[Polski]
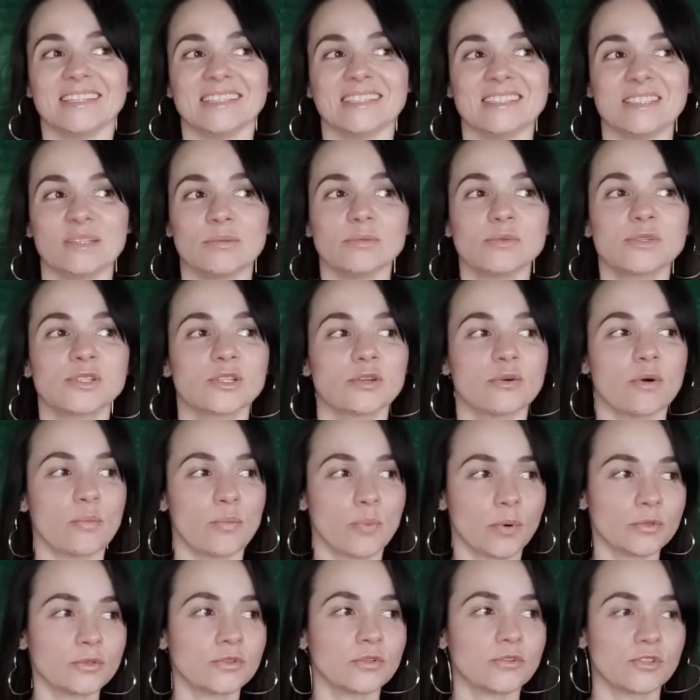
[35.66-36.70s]
Ja bym chciała
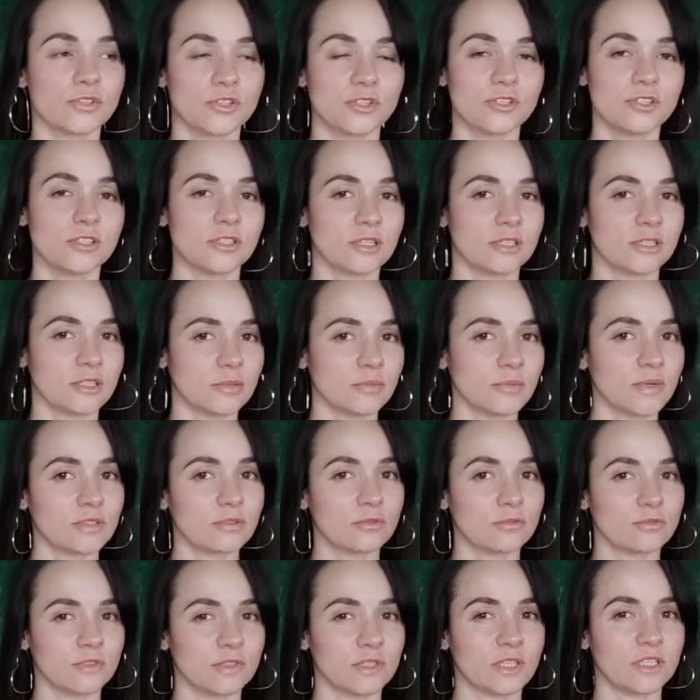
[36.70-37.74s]
podjąć się dzisiaj
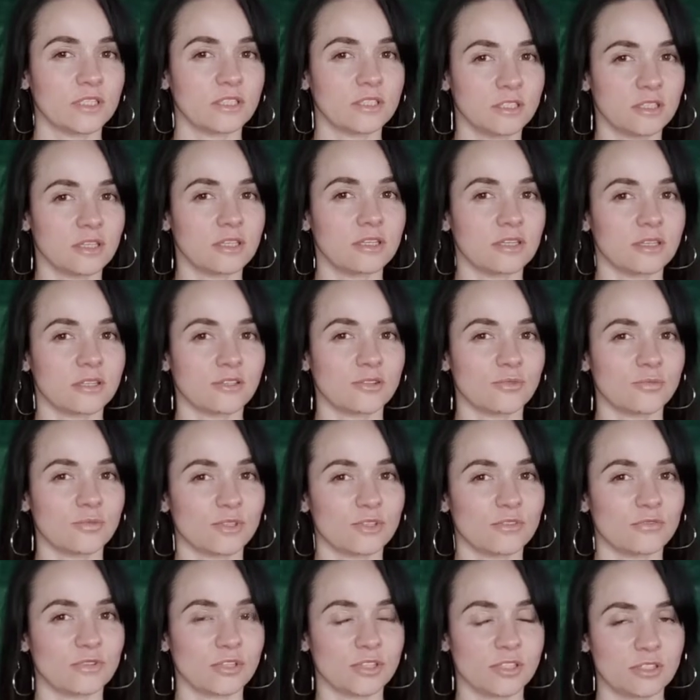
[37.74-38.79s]
tematu wyjaśnienia, czym
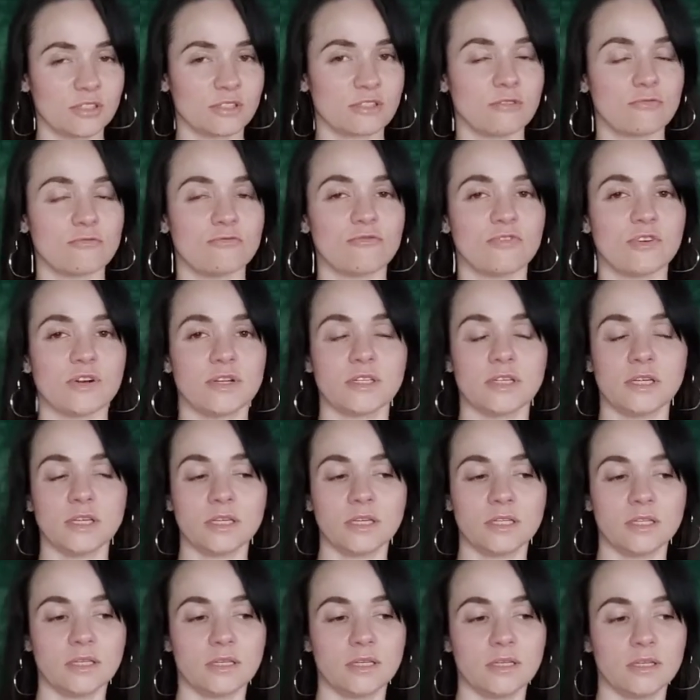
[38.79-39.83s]
jest właśnie zaufanie
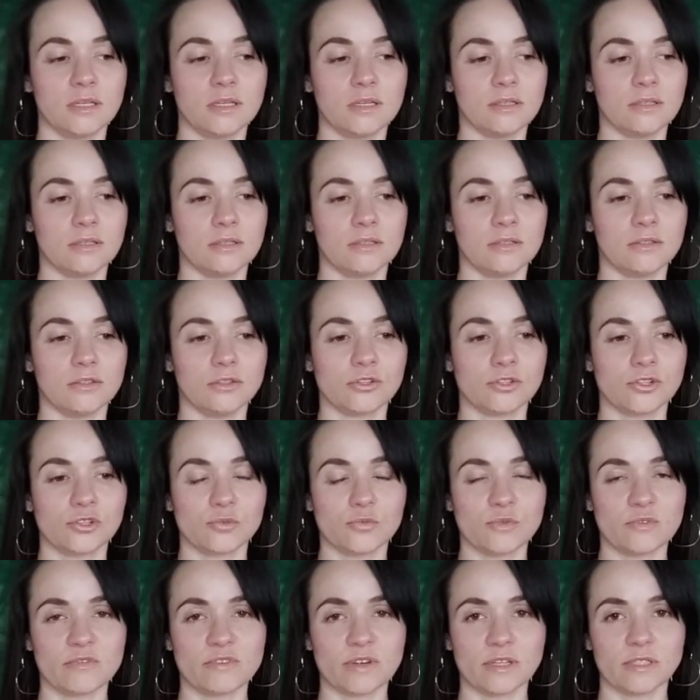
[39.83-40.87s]
i
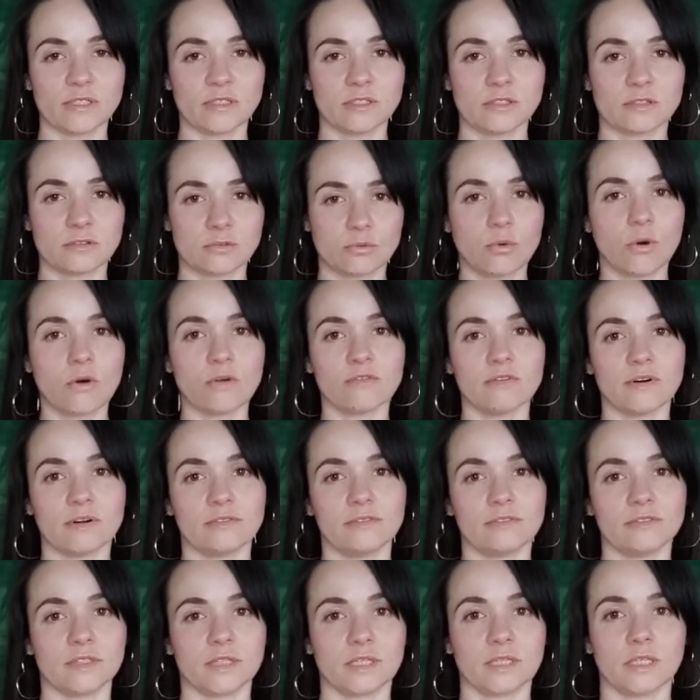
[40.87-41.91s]
dotrzymywanie słowa
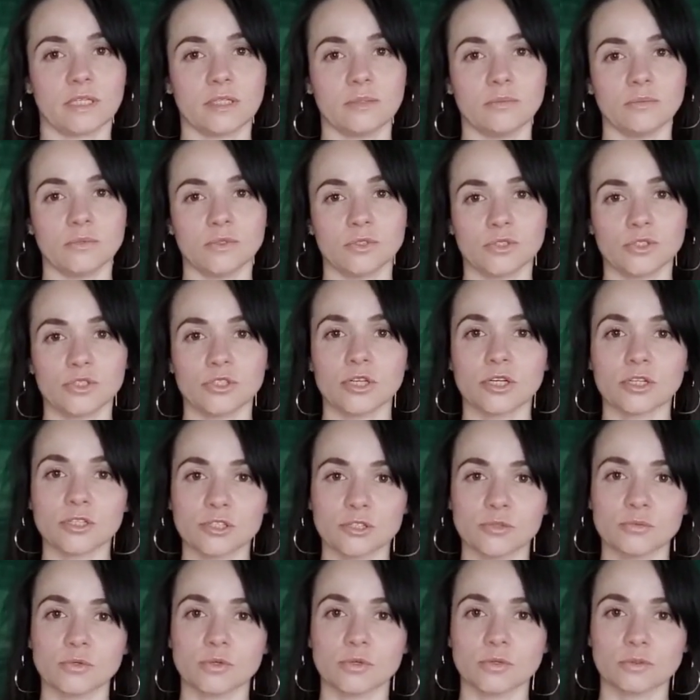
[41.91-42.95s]
w takim
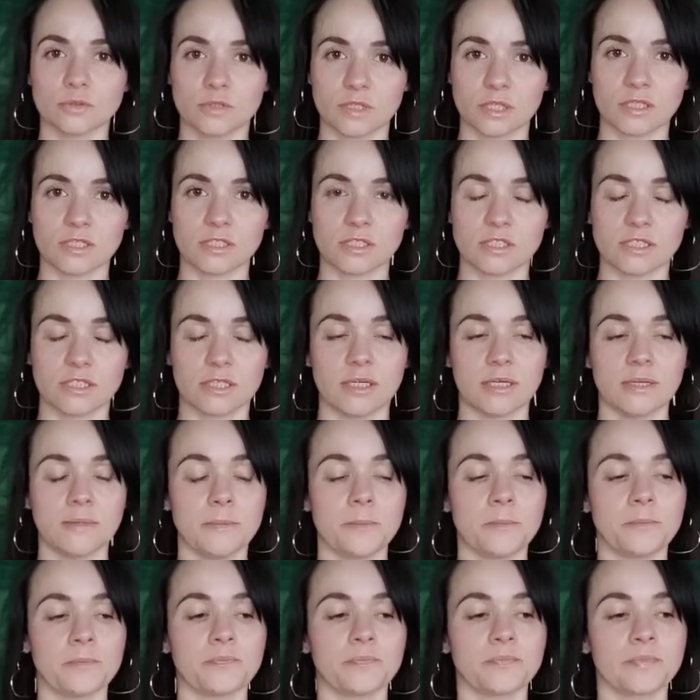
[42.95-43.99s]
szerszym kontekście.
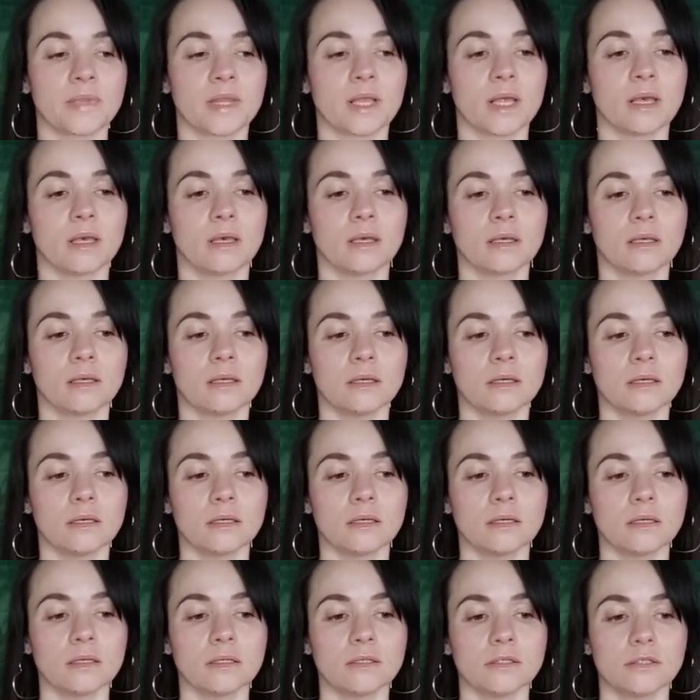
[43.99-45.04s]

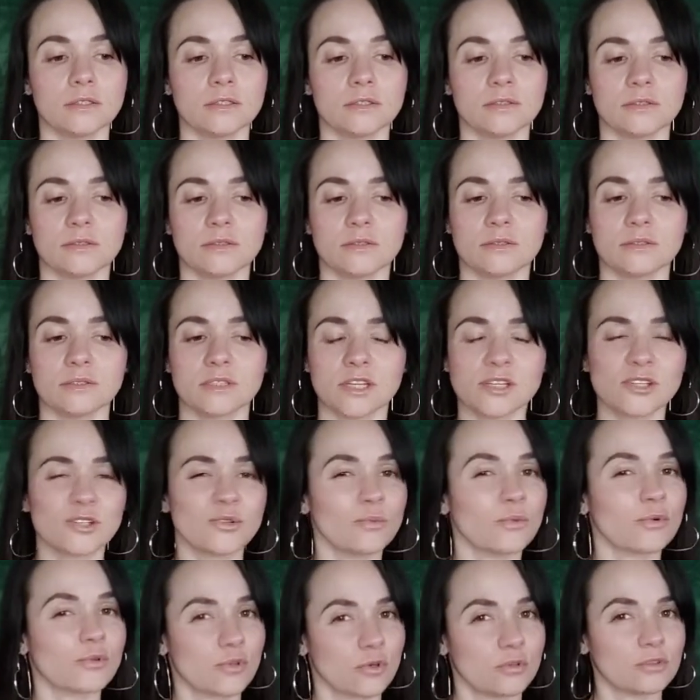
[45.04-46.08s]
I zacznę
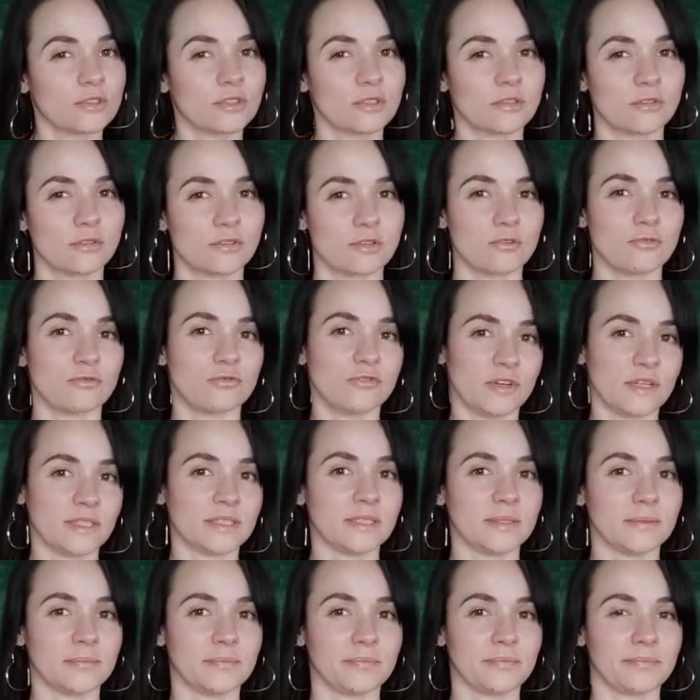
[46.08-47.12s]
może od tego
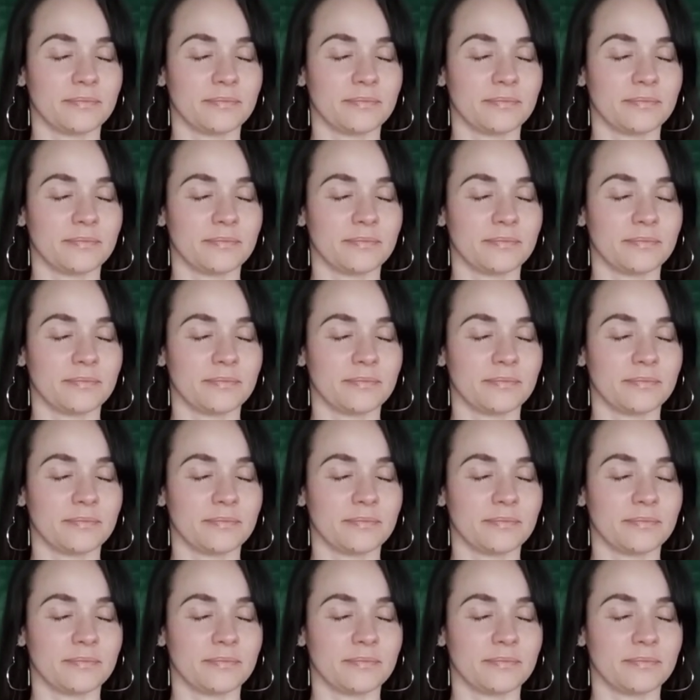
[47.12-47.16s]
zaufania.